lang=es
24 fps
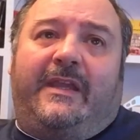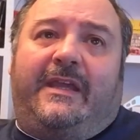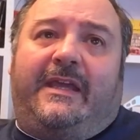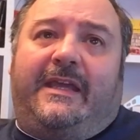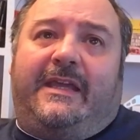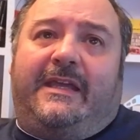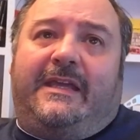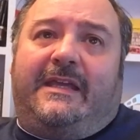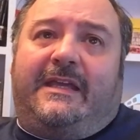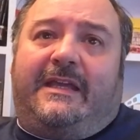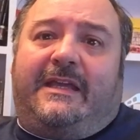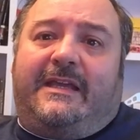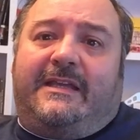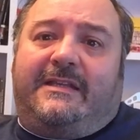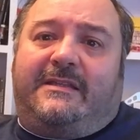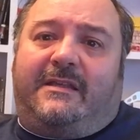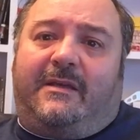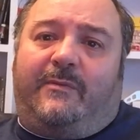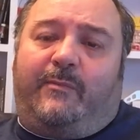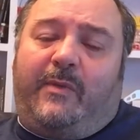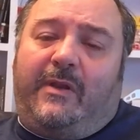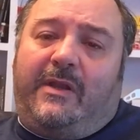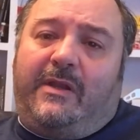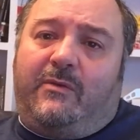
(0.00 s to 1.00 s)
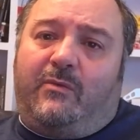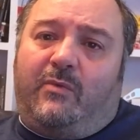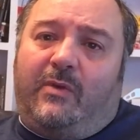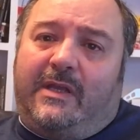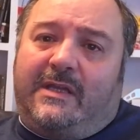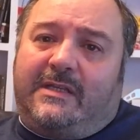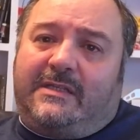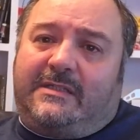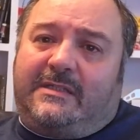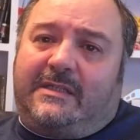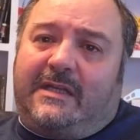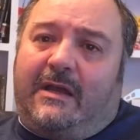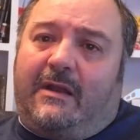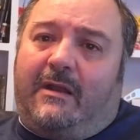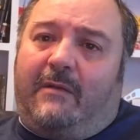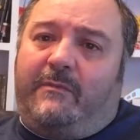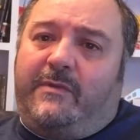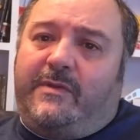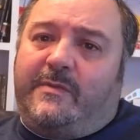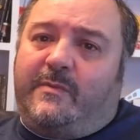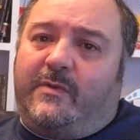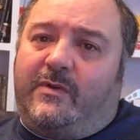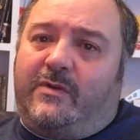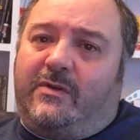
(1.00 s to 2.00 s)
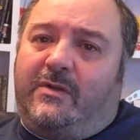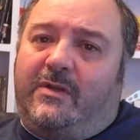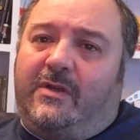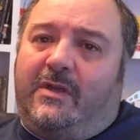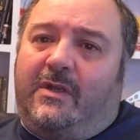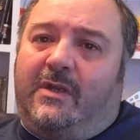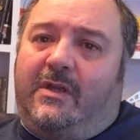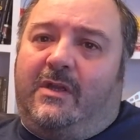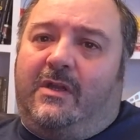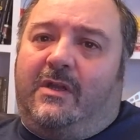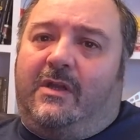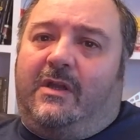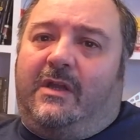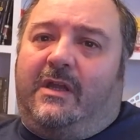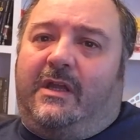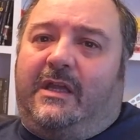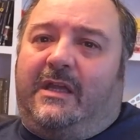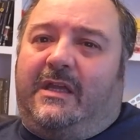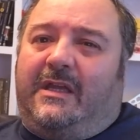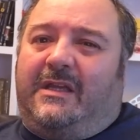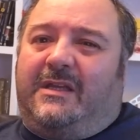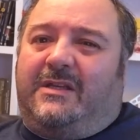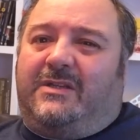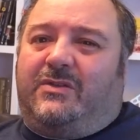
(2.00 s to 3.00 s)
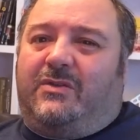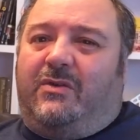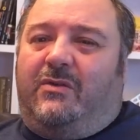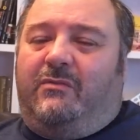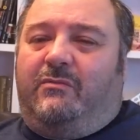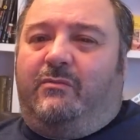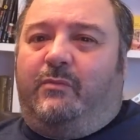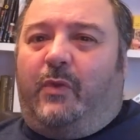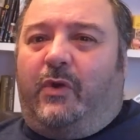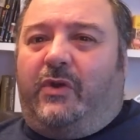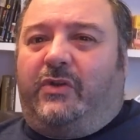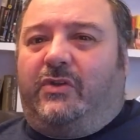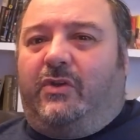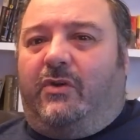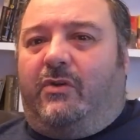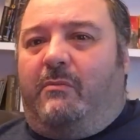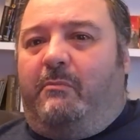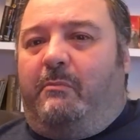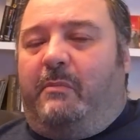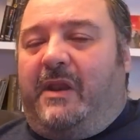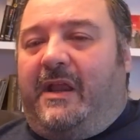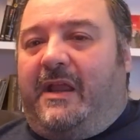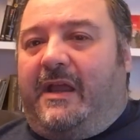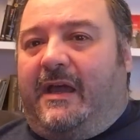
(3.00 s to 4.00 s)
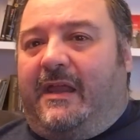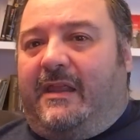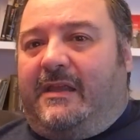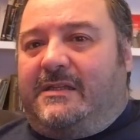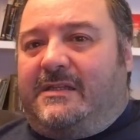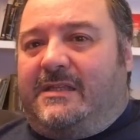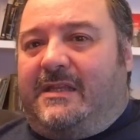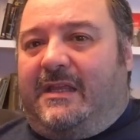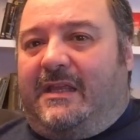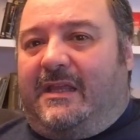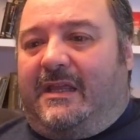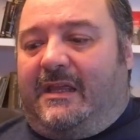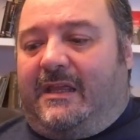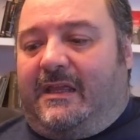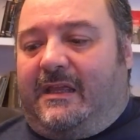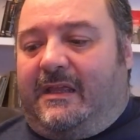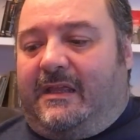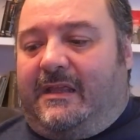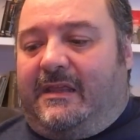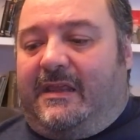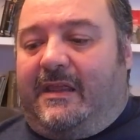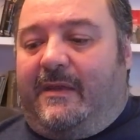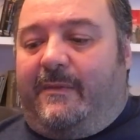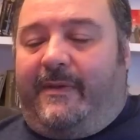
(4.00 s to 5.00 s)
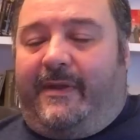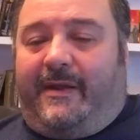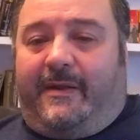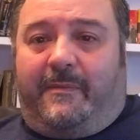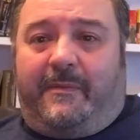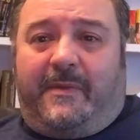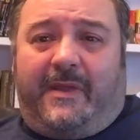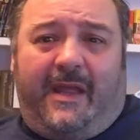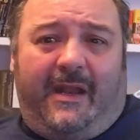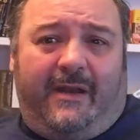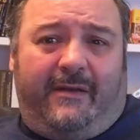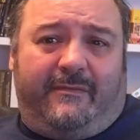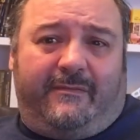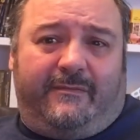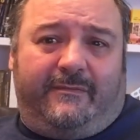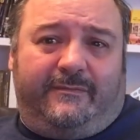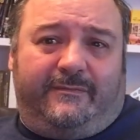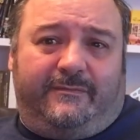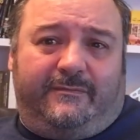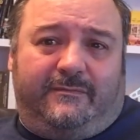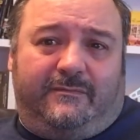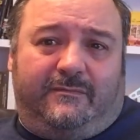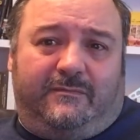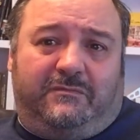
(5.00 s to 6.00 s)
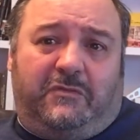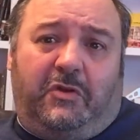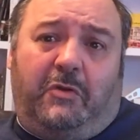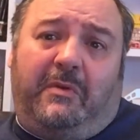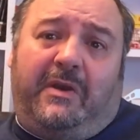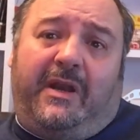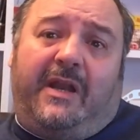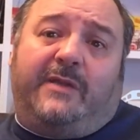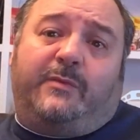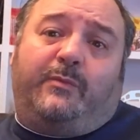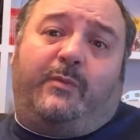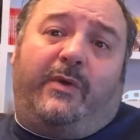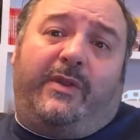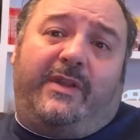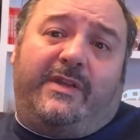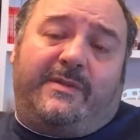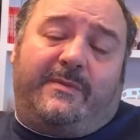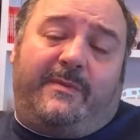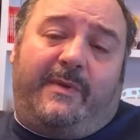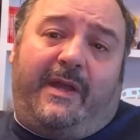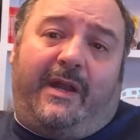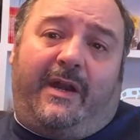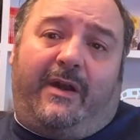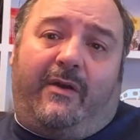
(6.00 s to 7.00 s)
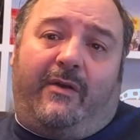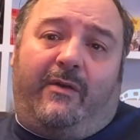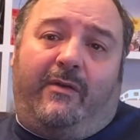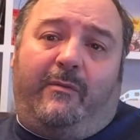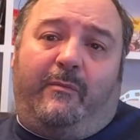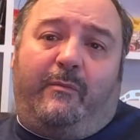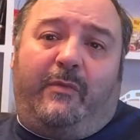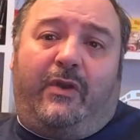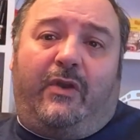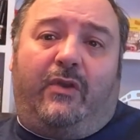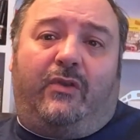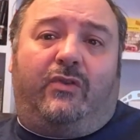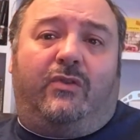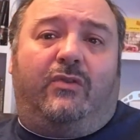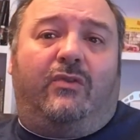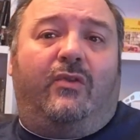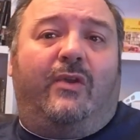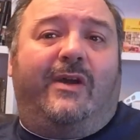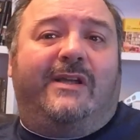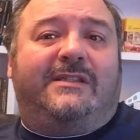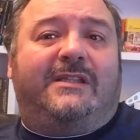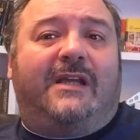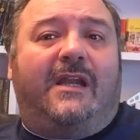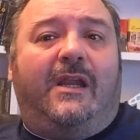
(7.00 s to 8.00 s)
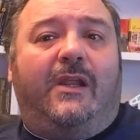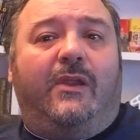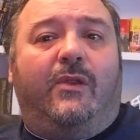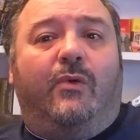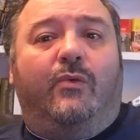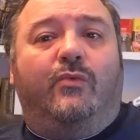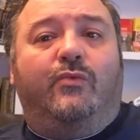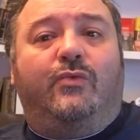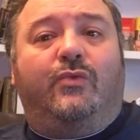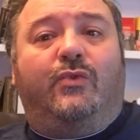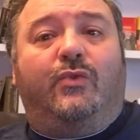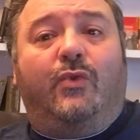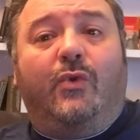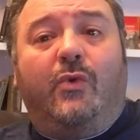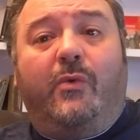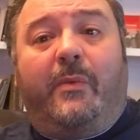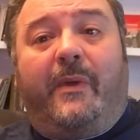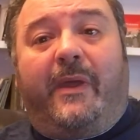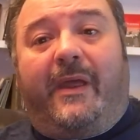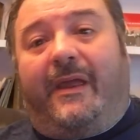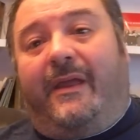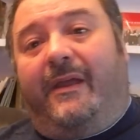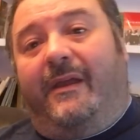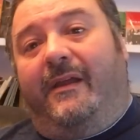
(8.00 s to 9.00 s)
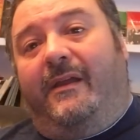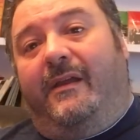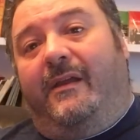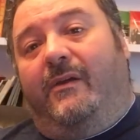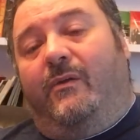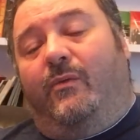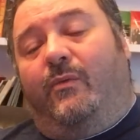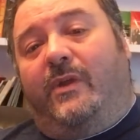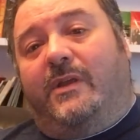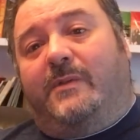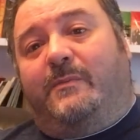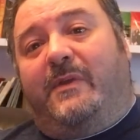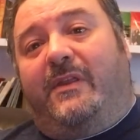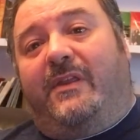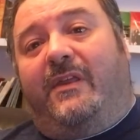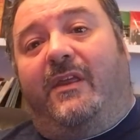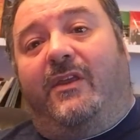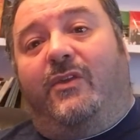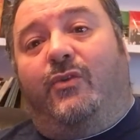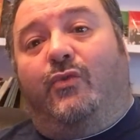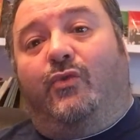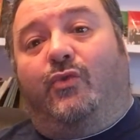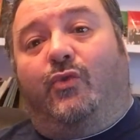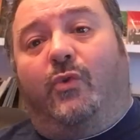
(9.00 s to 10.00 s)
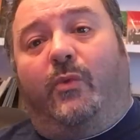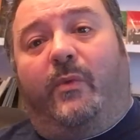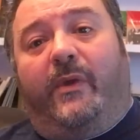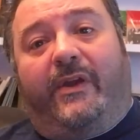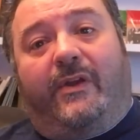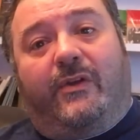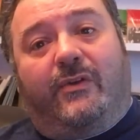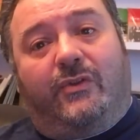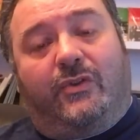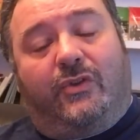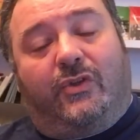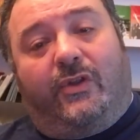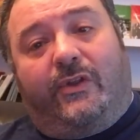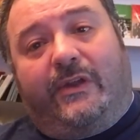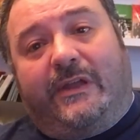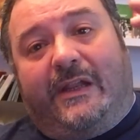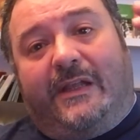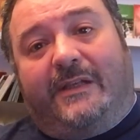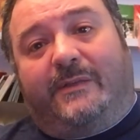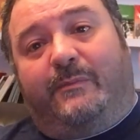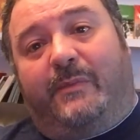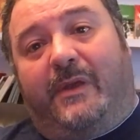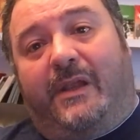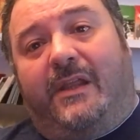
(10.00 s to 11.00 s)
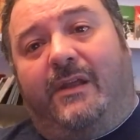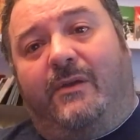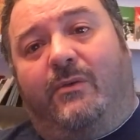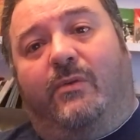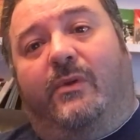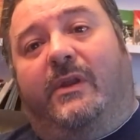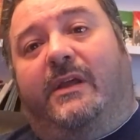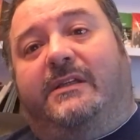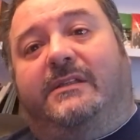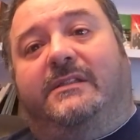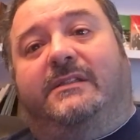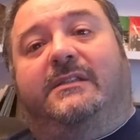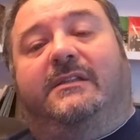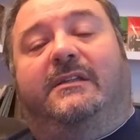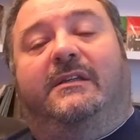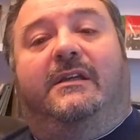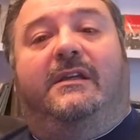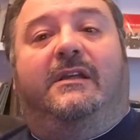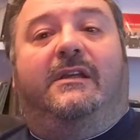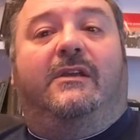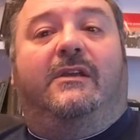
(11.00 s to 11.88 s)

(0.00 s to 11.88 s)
Que, estas películas ahora mismo eh, son un poquito complicadas de, de, ver bien. Hombre, las puedes ver, ¿no? Pero no ha salido un tube, una especie de YouTube con todas las películas